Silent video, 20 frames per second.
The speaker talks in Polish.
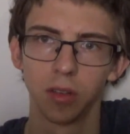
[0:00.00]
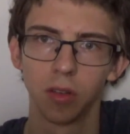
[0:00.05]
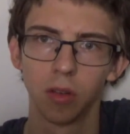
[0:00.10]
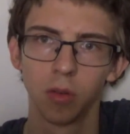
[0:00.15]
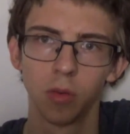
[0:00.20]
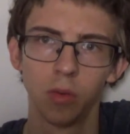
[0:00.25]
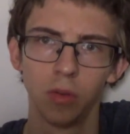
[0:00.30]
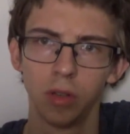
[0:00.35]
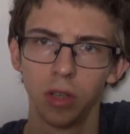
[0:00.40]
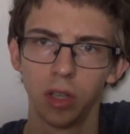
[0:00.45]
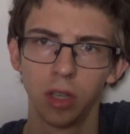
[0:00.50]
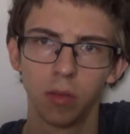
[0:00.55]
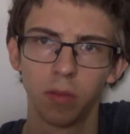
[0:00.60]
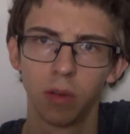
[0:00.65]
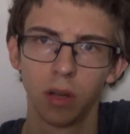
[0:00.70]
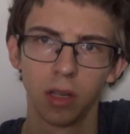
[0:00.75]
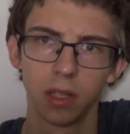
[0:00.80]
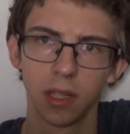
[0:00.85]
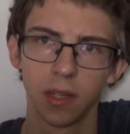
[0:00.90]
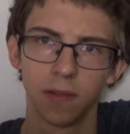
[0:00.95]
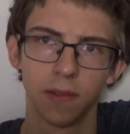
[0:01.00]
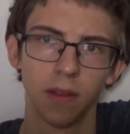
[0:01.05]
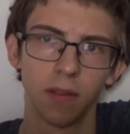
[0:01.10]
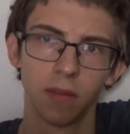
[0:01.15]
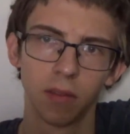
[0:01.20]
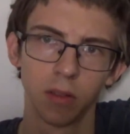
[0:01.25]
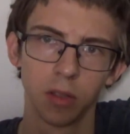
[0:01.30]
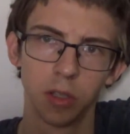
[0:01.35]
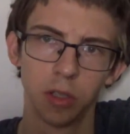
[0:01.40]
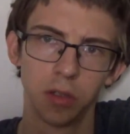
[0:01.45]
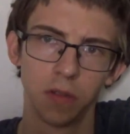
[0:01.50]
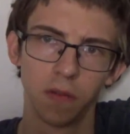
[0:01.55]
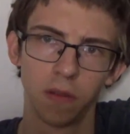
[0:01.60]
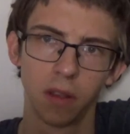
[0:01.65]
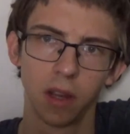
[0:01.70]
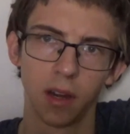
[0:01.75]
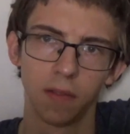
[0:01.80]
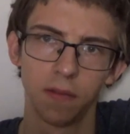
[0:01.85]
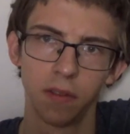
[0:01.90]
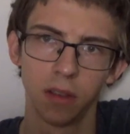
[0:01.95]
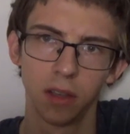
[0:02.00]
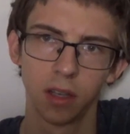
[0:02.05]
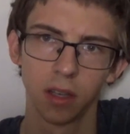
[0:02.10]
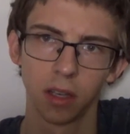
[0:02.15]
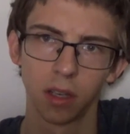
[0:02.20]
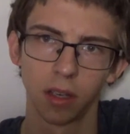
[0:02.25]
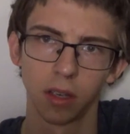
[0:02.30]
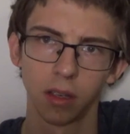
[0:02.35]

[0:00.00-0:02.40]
Ogólnie nie polecam Wam wchodzić w grafikę,